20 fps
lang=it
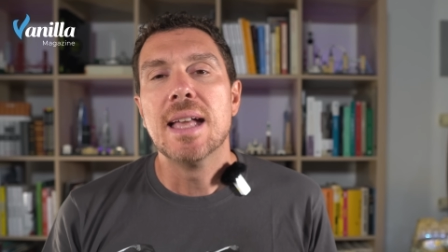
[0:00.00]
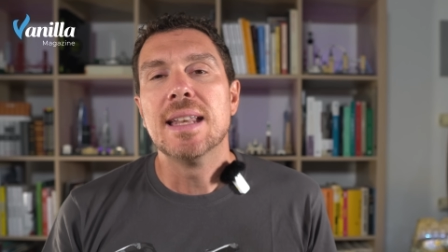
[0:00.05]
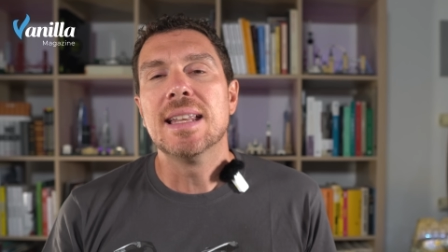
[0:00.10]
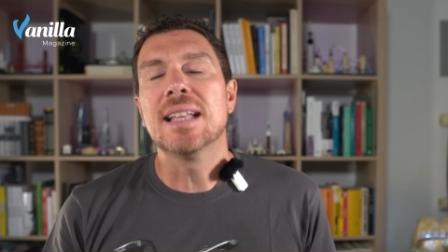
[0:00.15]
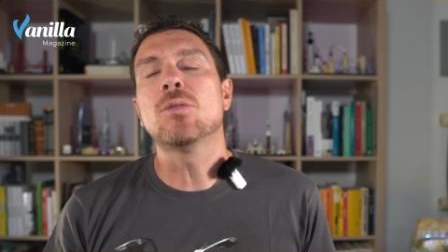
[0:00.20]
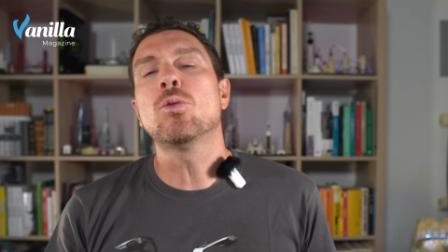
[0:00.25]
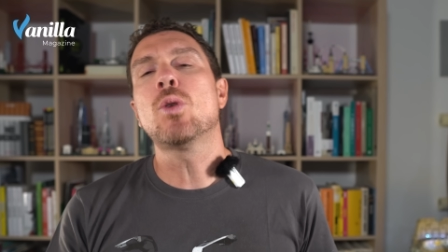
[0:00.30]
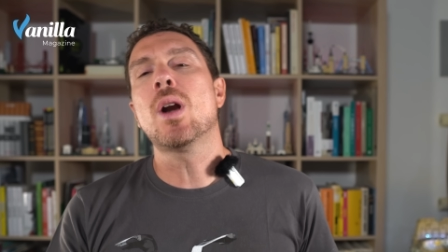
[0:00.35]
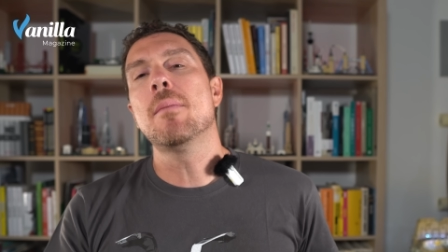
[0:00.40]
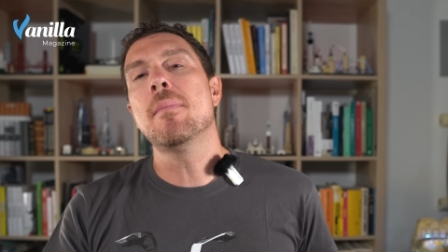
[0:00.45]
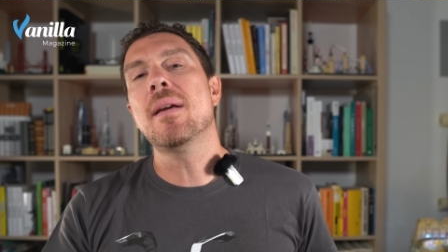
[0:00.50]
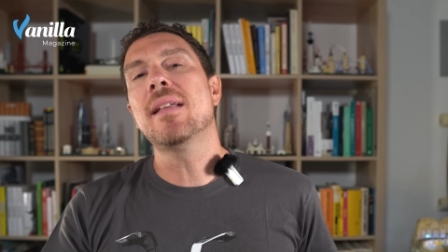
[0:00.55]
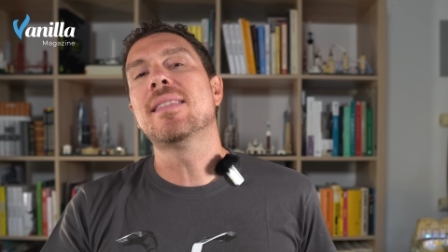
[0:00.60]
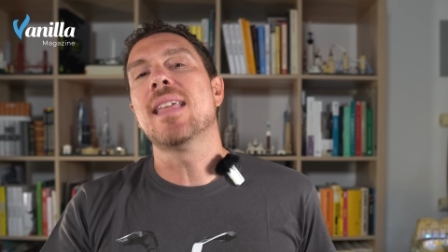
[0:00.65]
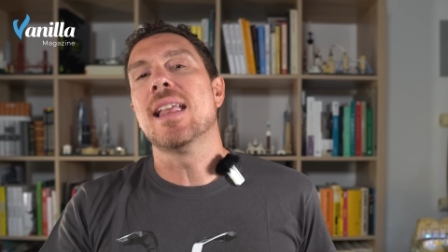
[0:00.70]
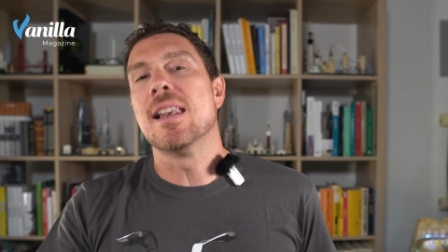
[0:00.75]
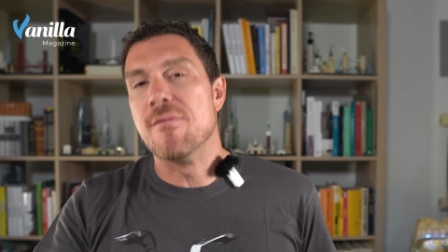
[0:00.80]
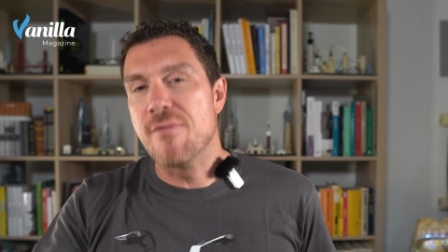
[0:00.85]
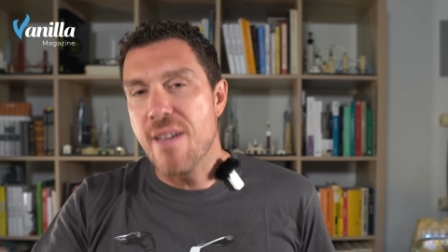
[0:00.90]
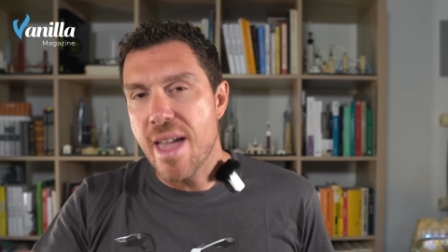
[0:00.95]

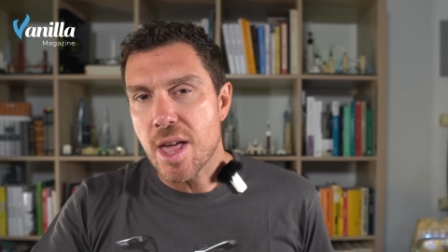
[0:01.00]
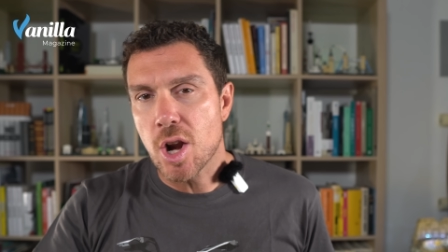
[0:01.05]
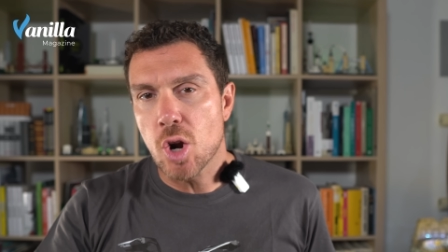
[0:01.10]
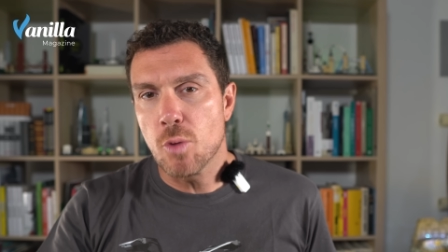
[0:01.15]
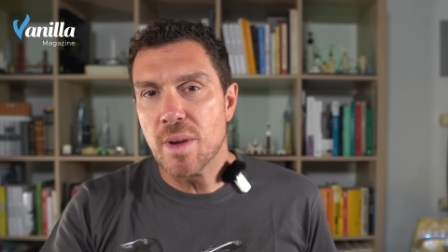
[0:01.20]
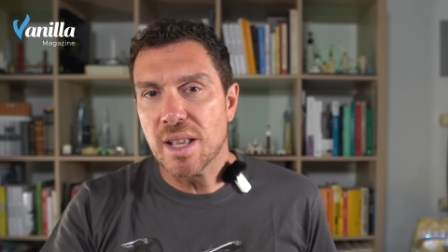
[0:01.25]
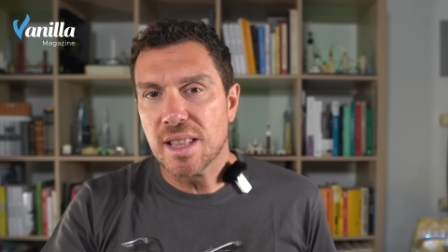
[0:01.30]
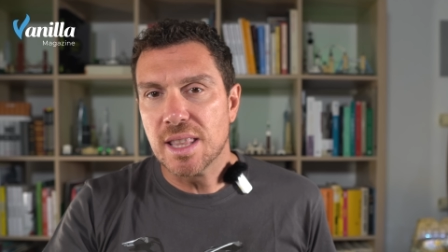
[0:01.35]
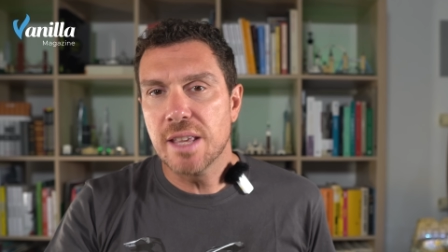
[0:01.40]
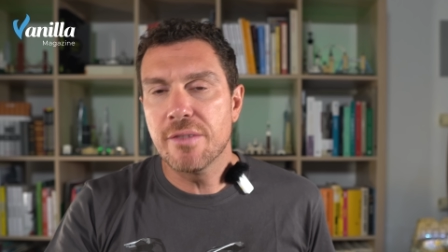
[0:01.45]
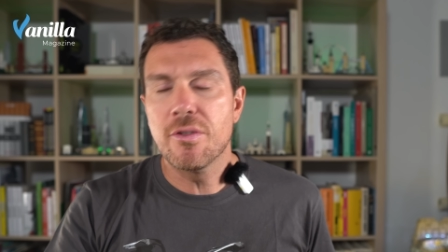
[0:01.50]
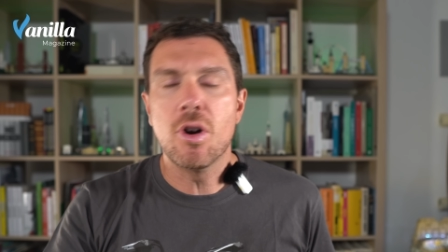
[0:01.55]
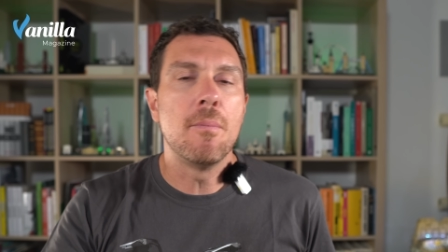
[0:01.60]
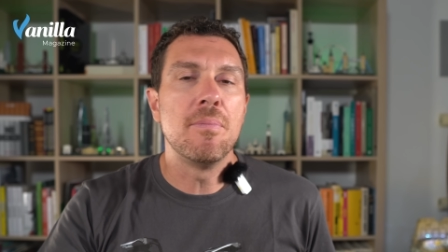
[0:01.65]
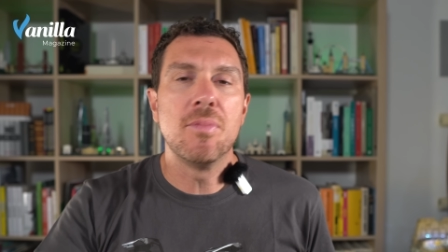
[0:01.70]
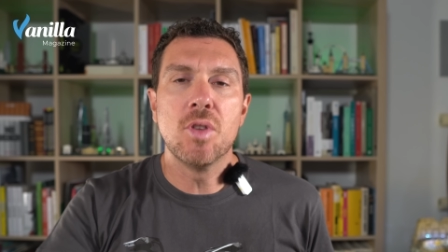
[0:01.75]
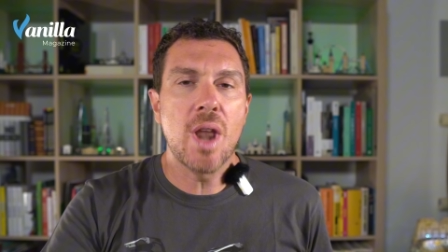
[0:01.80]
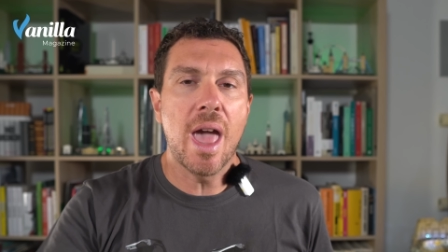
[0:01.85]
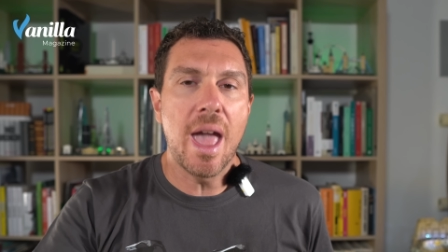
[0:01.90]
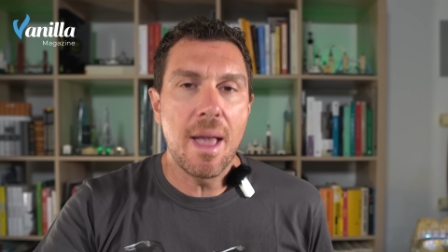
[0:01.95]
Naturalmente il vero obiettivo
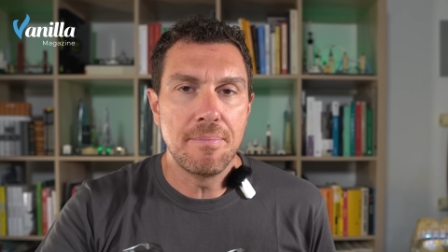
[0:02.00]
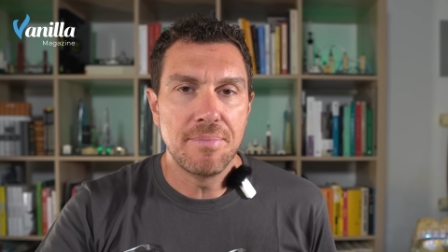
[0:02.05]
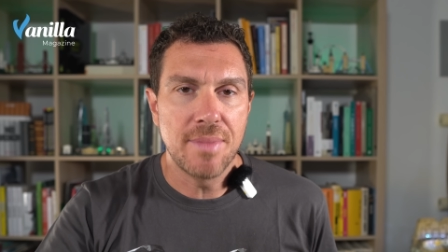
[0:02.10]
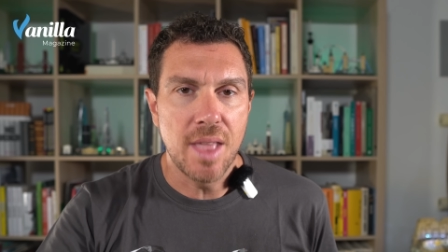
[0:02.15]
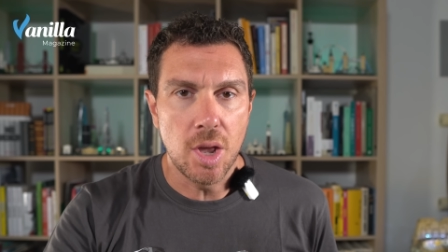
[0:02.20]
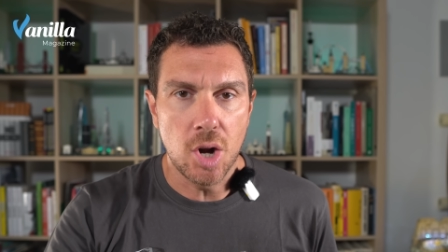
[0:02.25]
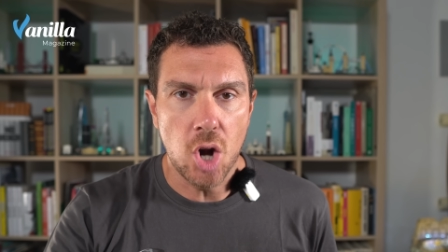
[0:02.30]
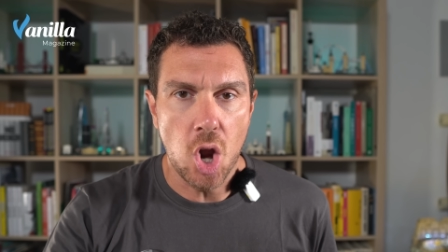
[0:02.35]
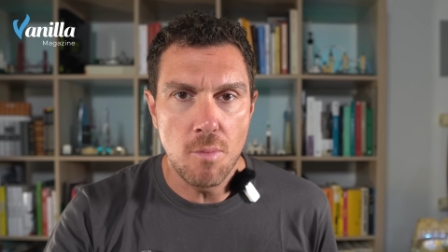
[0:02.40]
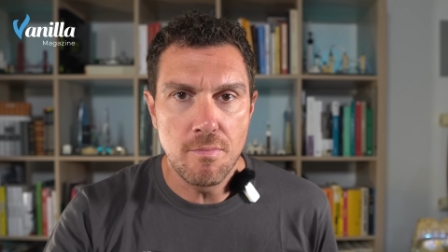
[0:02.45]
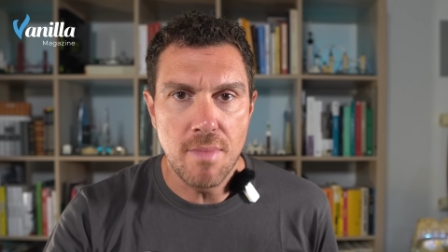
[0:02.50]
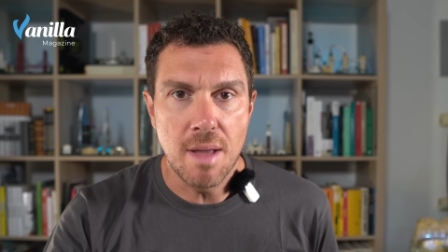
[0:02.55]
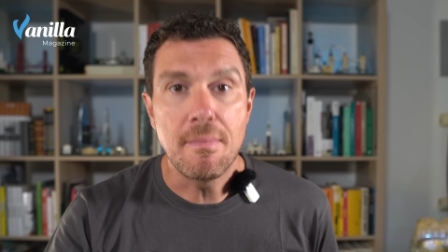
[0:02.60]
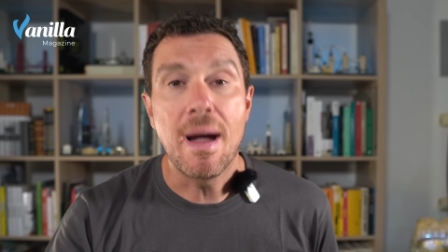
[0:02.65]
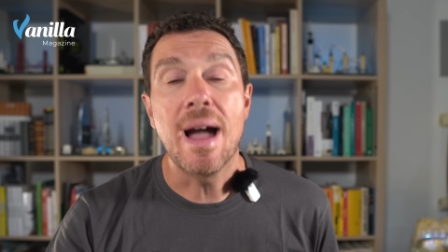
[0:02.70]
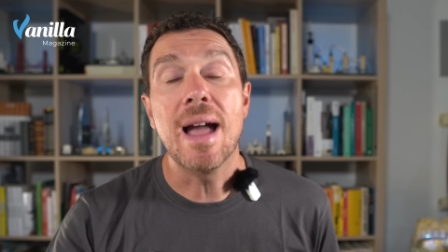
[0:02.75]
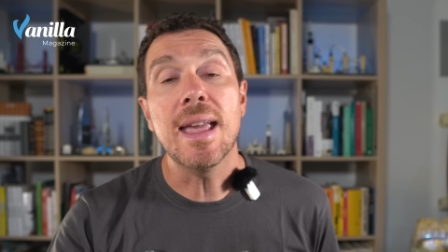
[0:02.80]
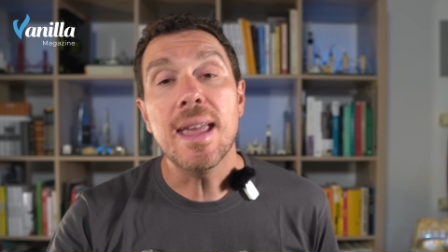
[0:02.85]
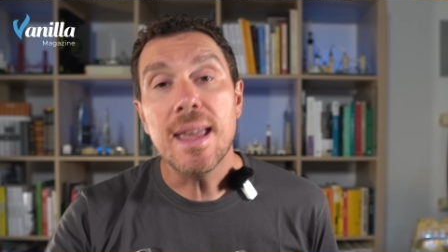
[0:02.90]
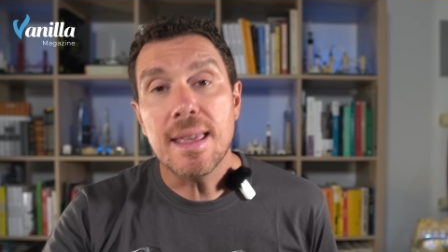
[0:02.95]
non è Rom,
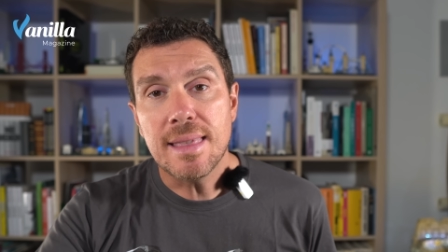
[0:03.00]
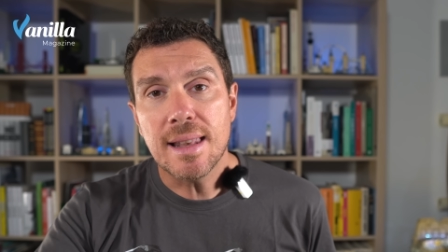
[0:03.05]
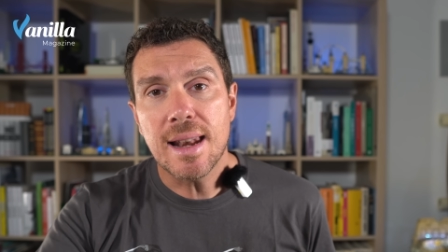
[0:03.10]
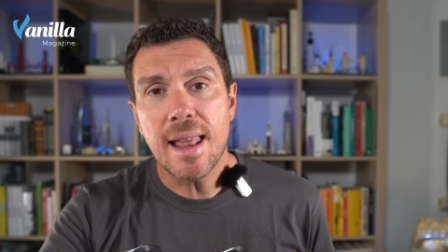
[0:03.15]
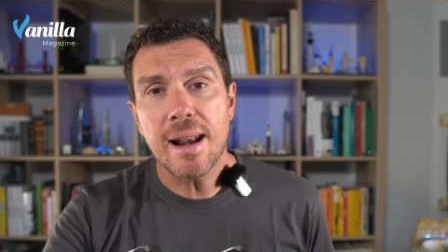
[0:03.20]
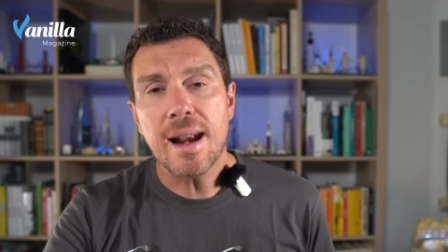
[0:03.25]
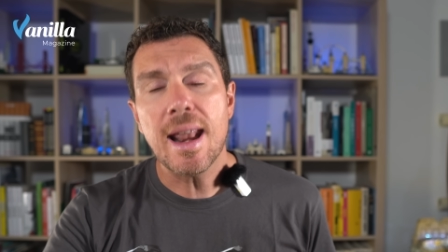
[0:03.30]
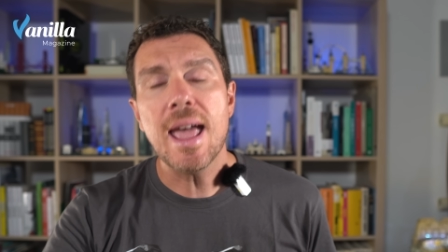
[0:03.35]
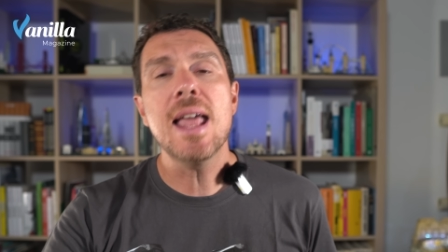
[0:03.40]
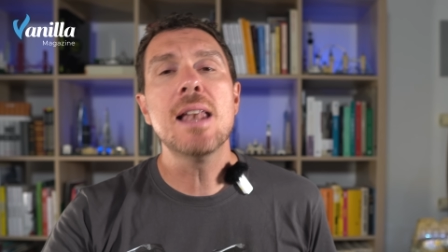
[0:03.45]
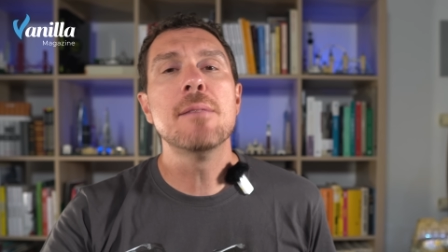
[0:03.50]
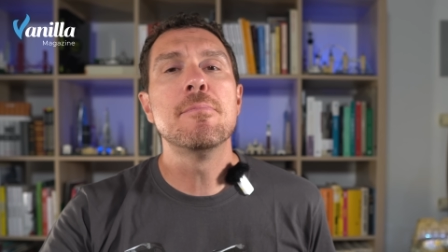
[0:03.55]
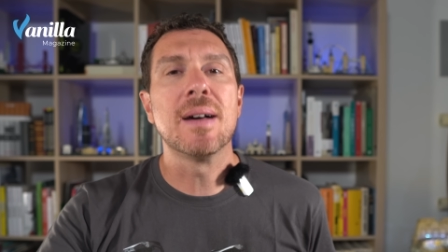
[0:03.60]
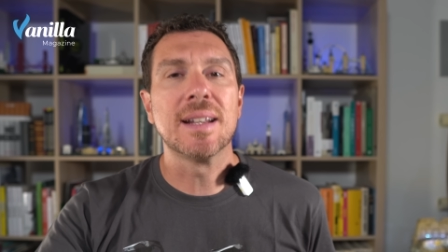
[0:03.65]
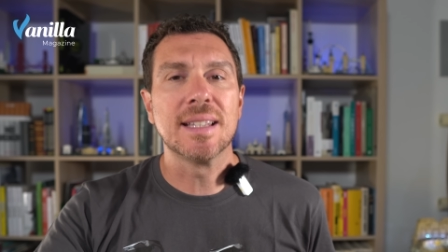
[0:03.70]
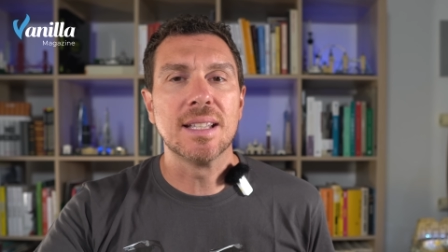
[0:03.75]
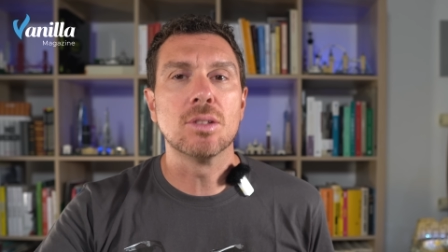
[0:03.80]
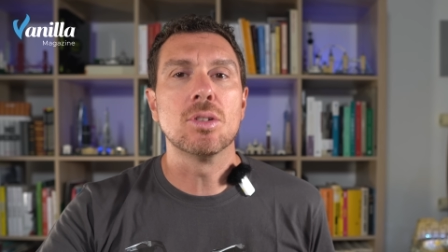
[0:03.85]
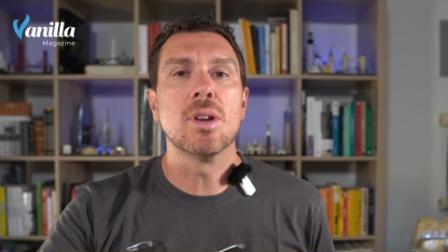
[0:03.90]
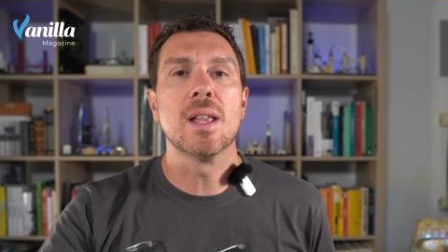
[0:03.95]
ma Hitler e il partito